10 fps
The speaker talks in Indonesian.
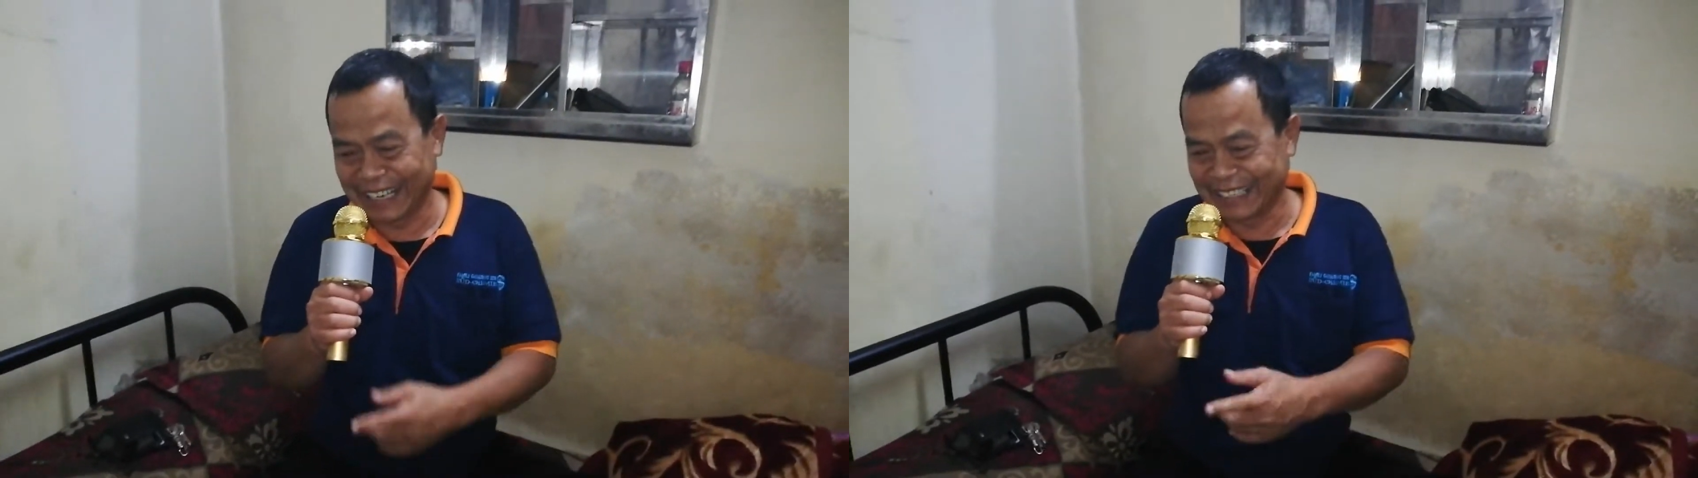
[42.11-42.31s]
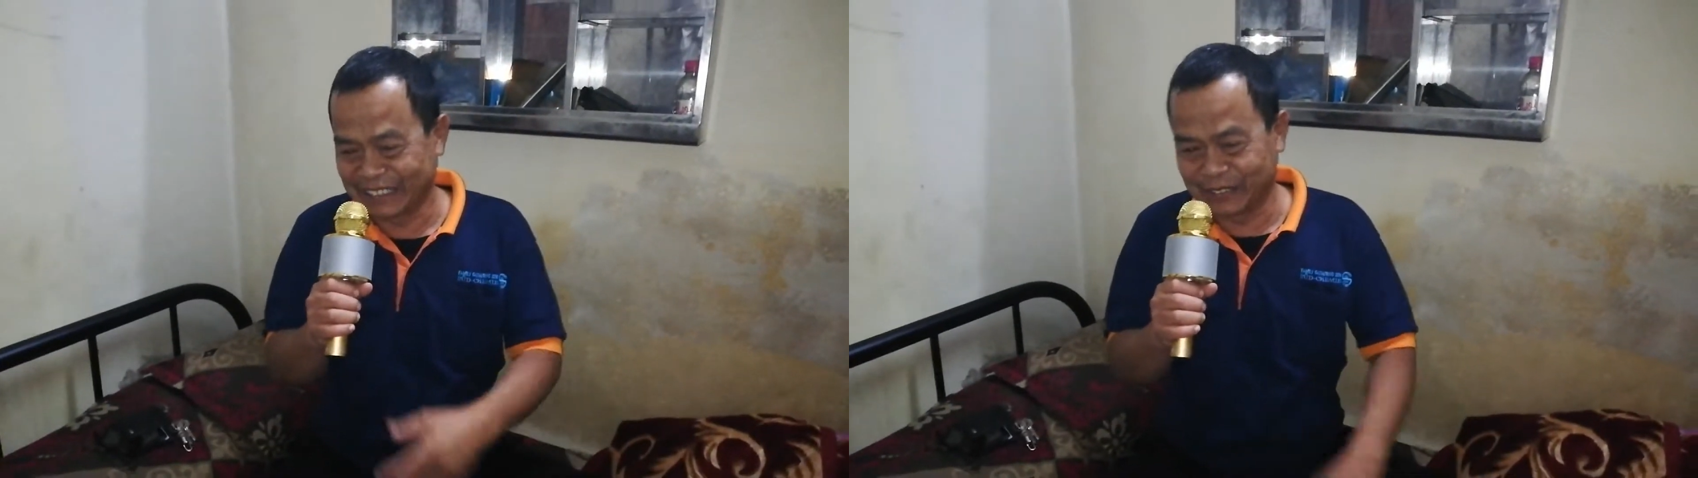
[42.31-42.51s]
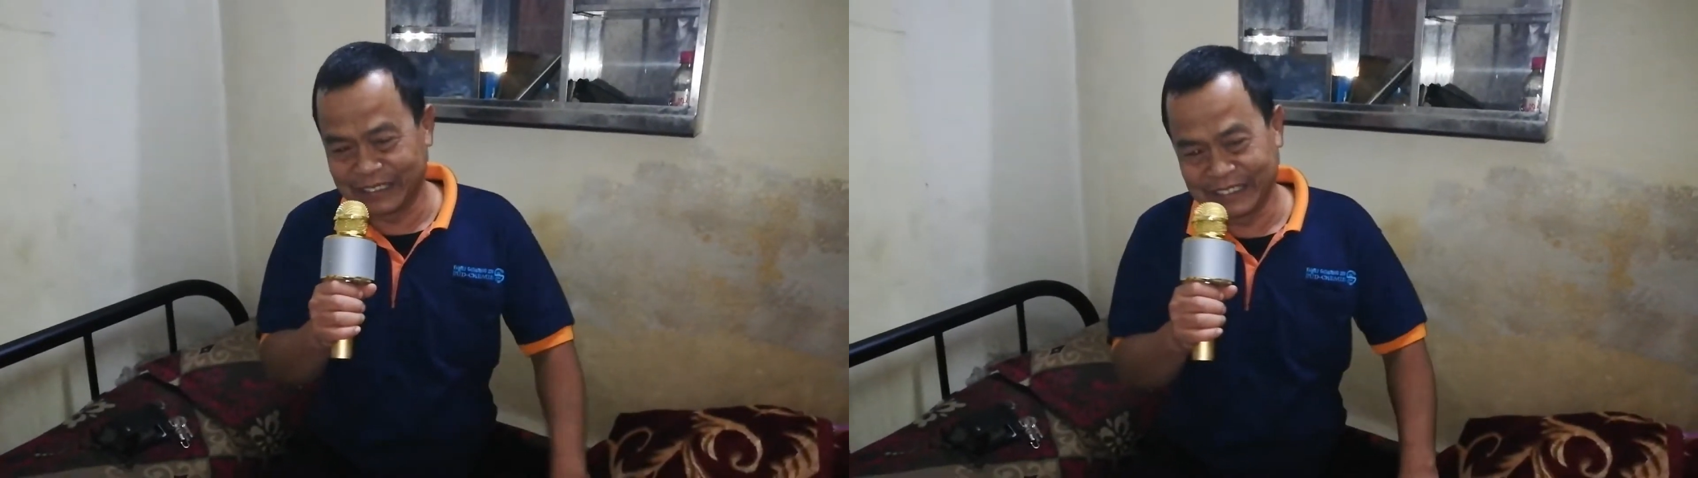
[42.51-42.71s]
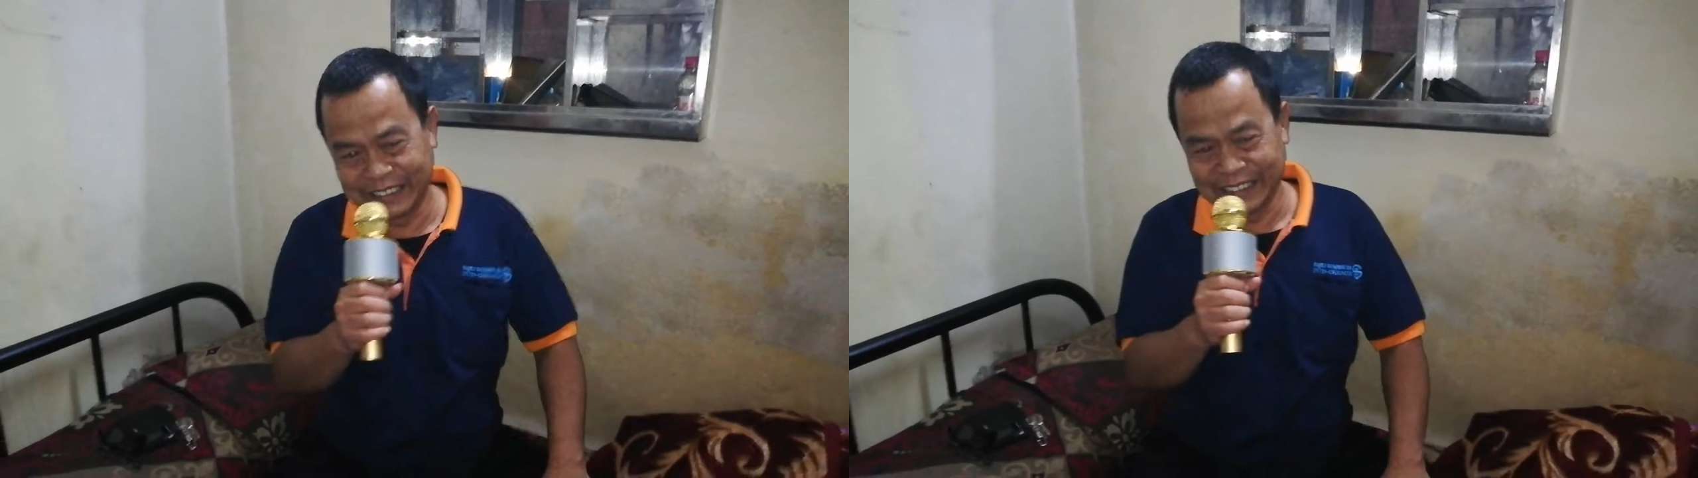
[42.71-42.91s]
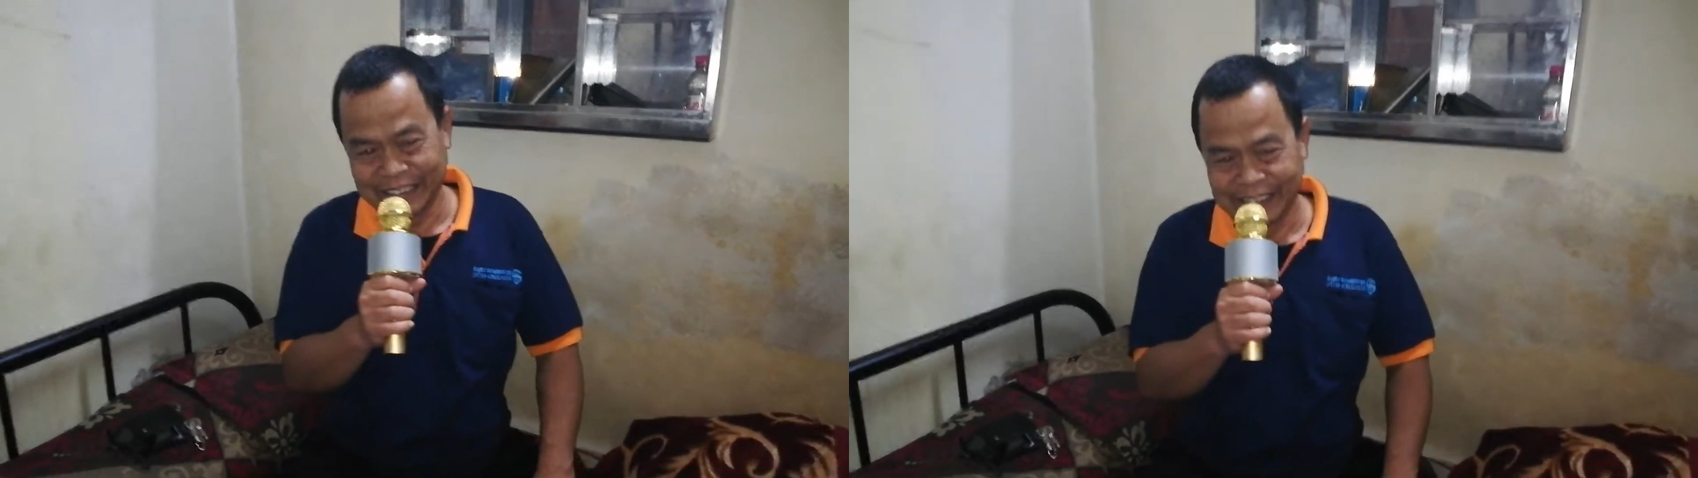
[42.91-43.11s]
di Saudi
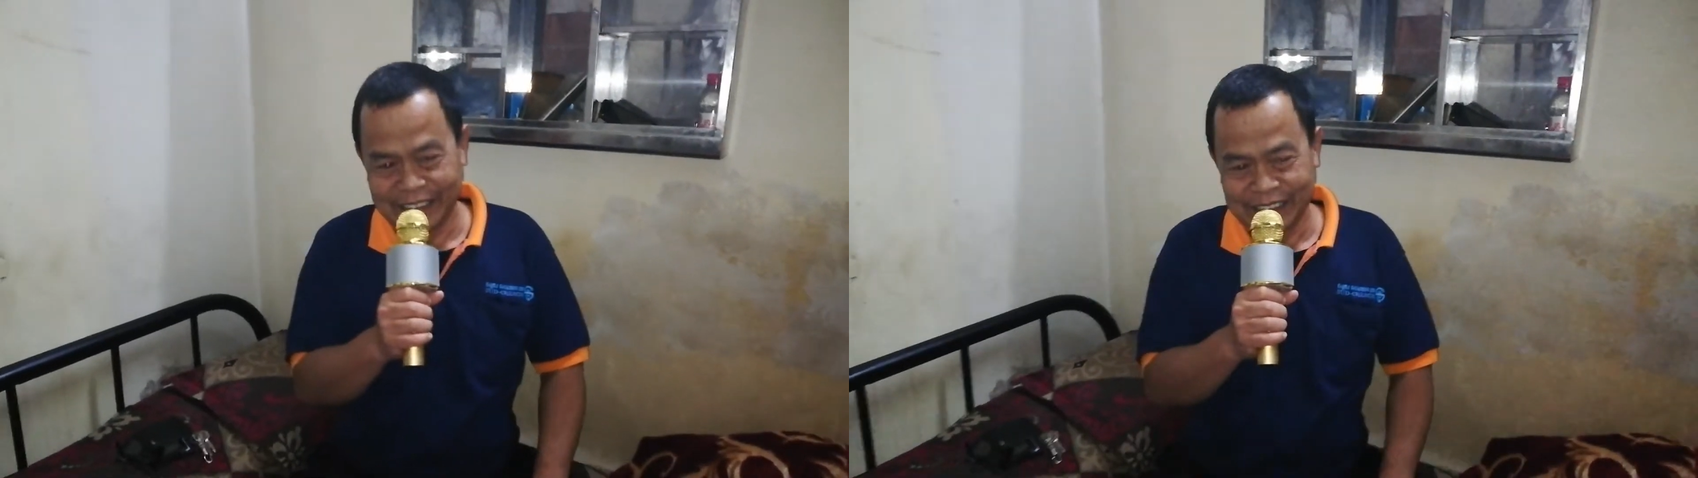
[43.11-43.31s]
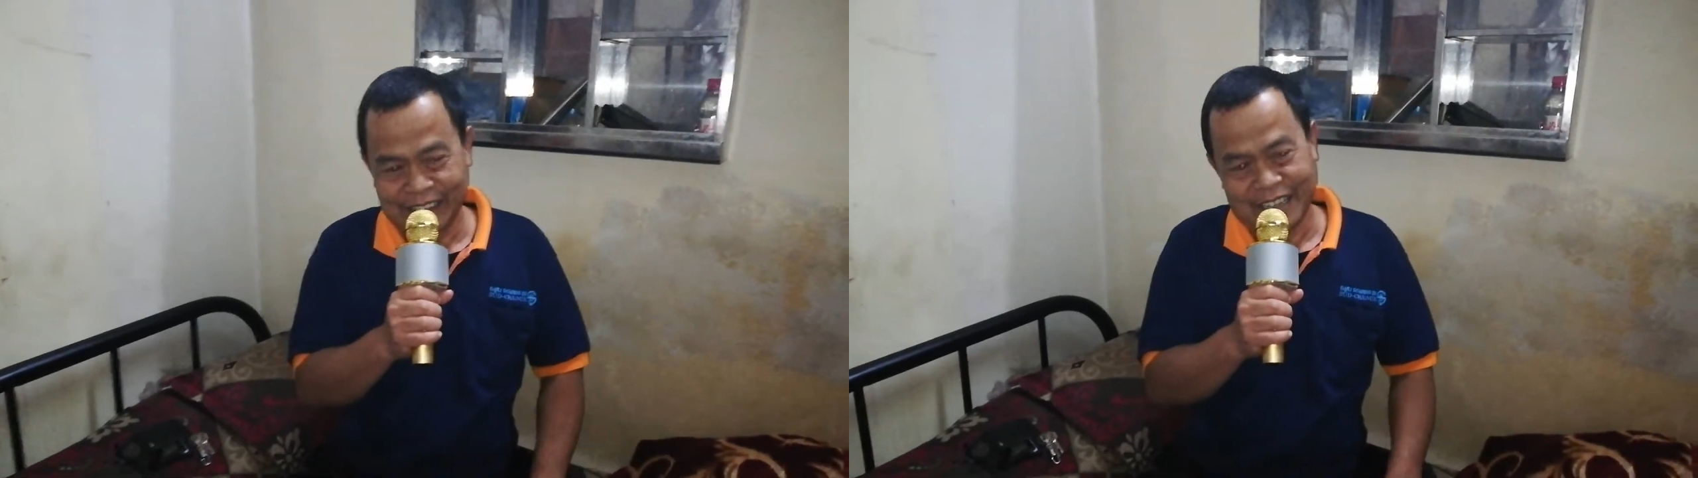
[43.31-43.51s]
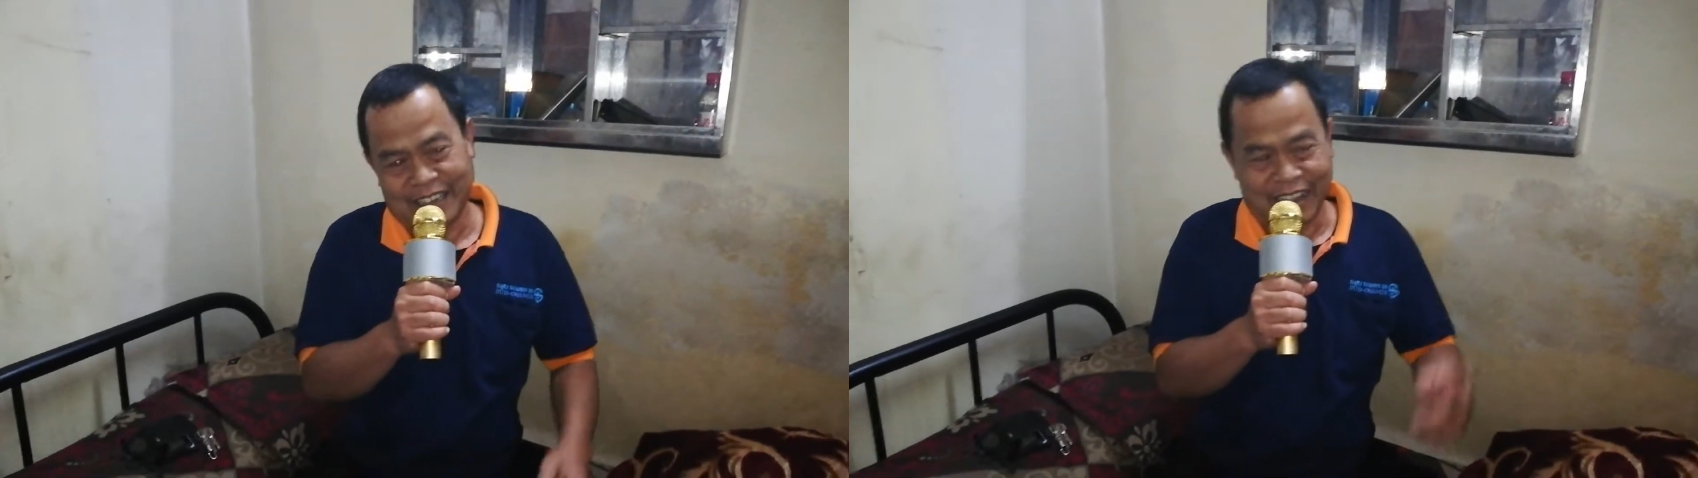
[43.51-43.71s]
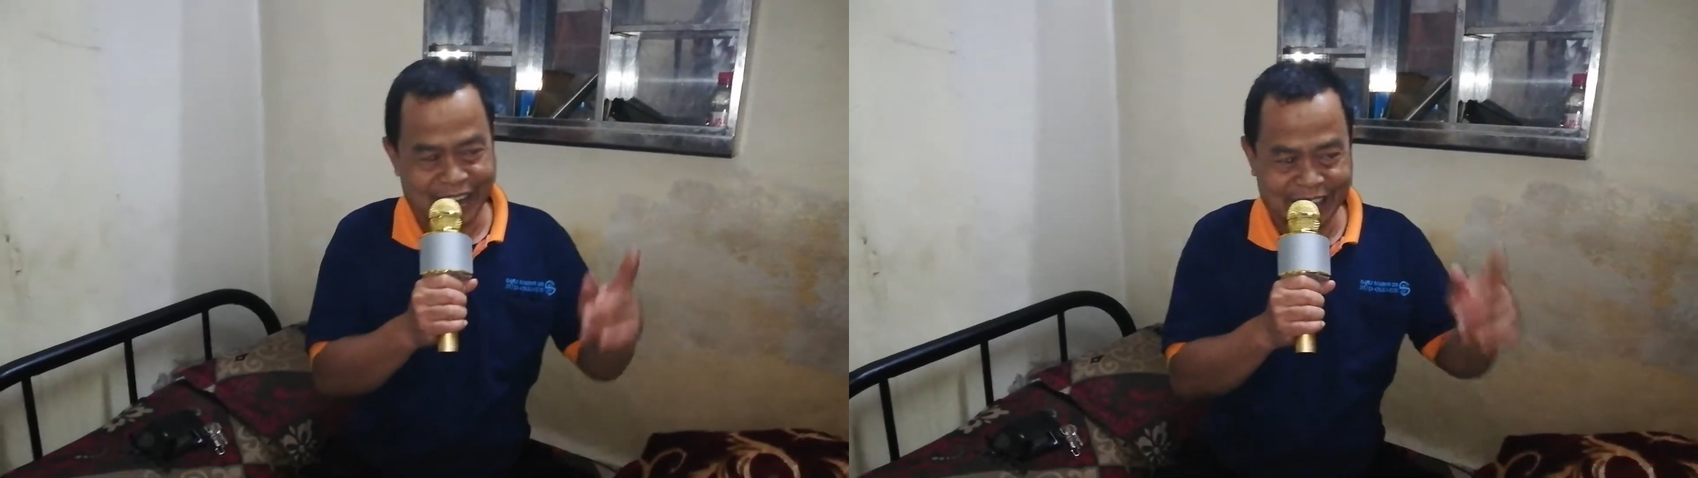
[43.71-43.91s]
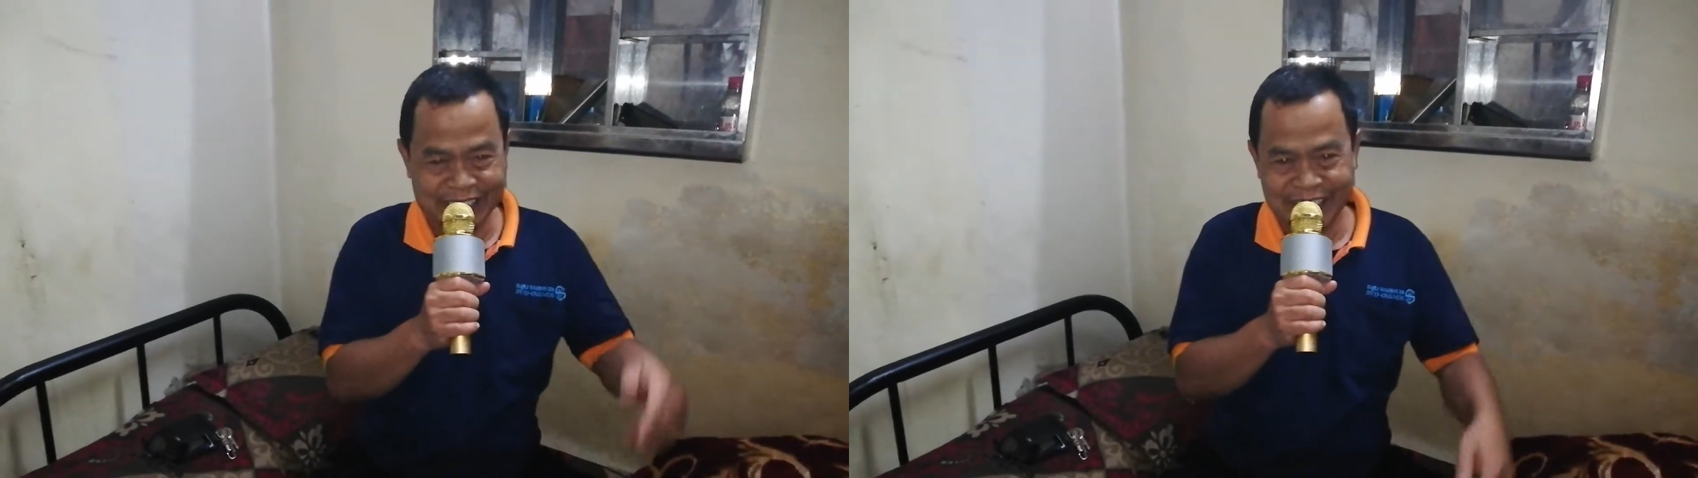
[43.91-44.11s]

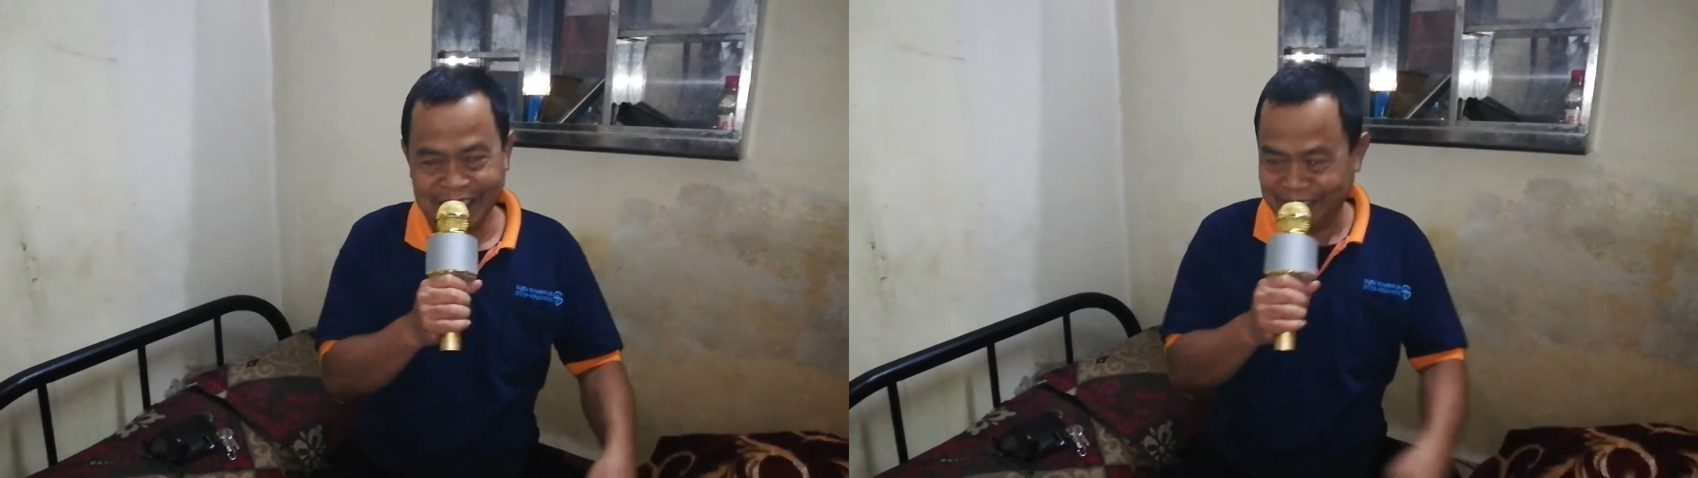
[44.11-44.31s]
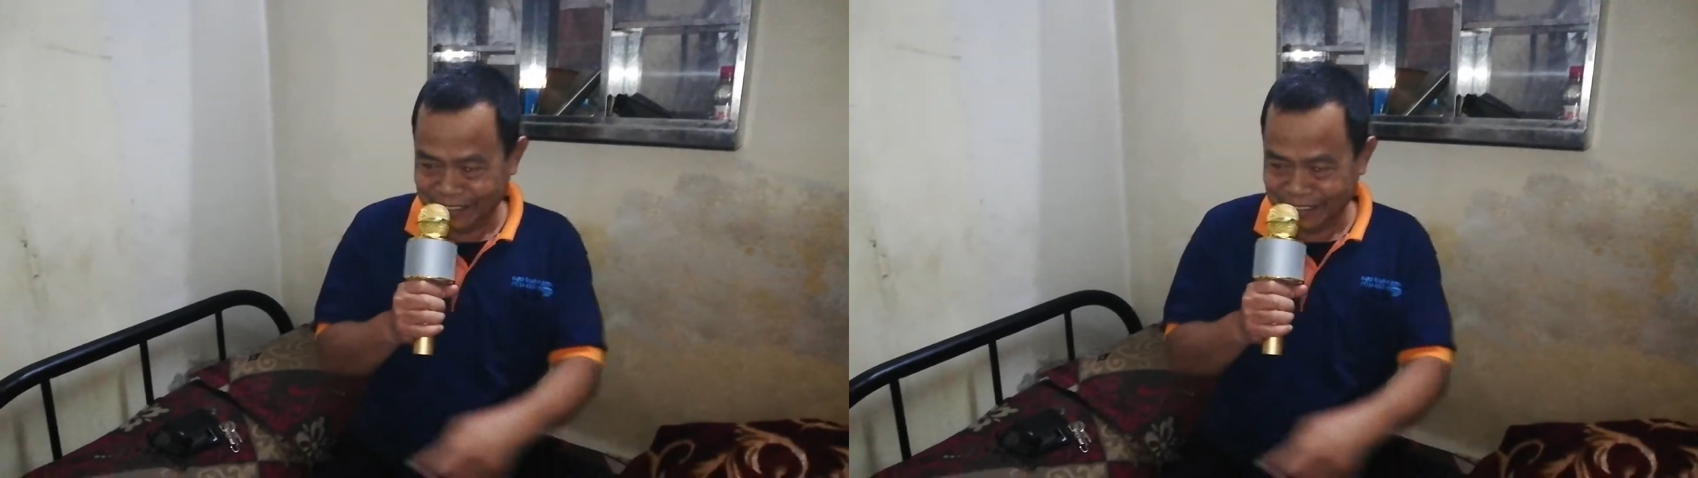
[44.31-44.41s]
Ali